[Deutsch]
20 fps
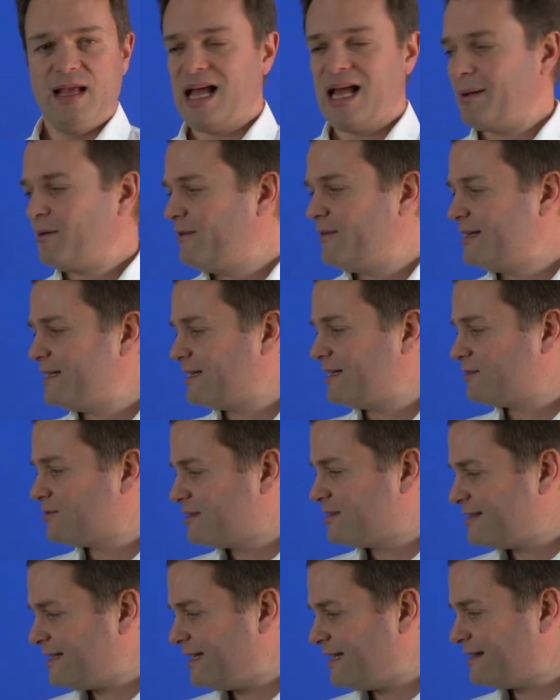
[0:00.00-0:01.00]
Aber wenn ich also
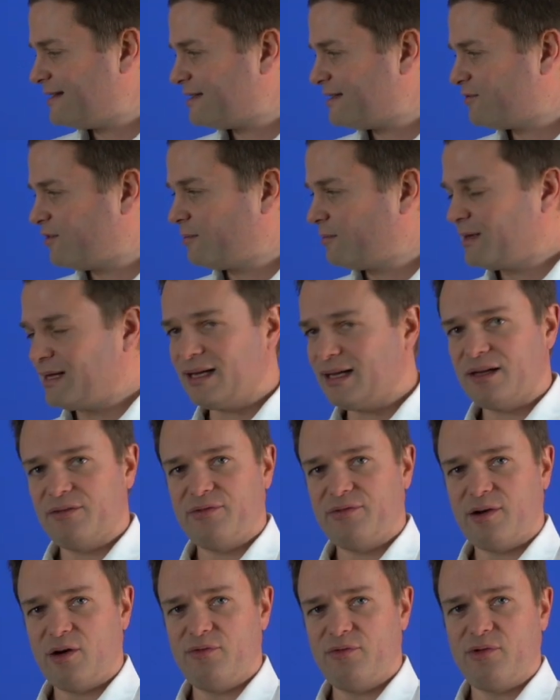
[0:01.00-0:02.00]
sehe, dass vom
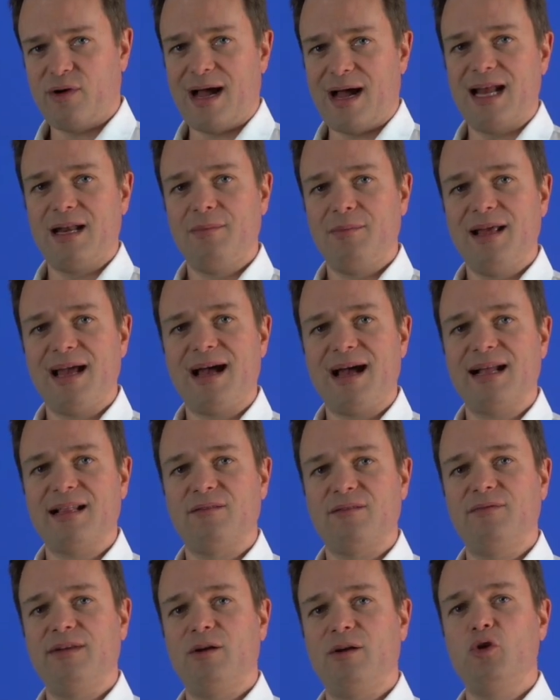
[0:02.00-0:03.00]
KGV vor einem Jahr
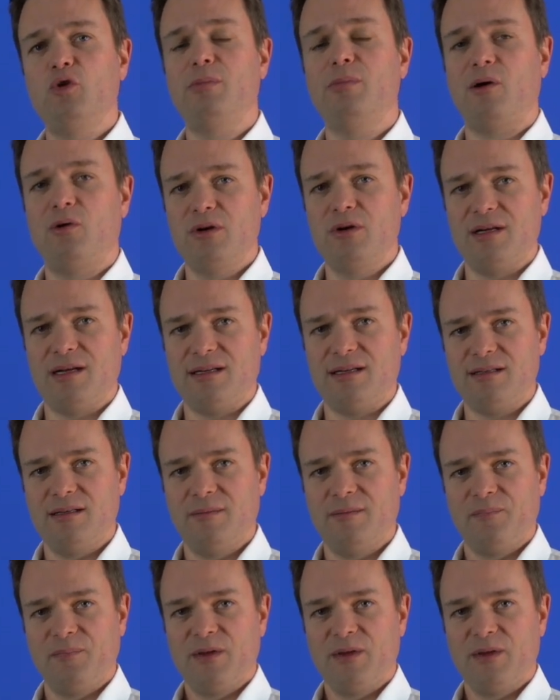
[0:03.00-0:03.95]
hatten wir über 100,